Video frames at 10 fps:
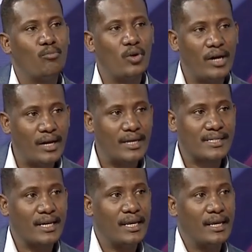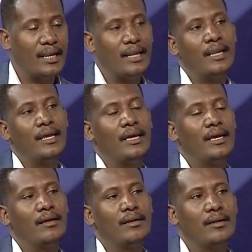ملحق عسكري
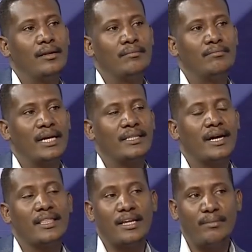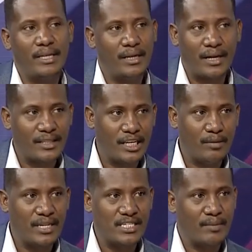اللي بعد أكثر من
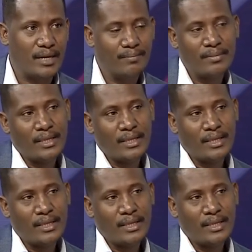عقدين من الزمان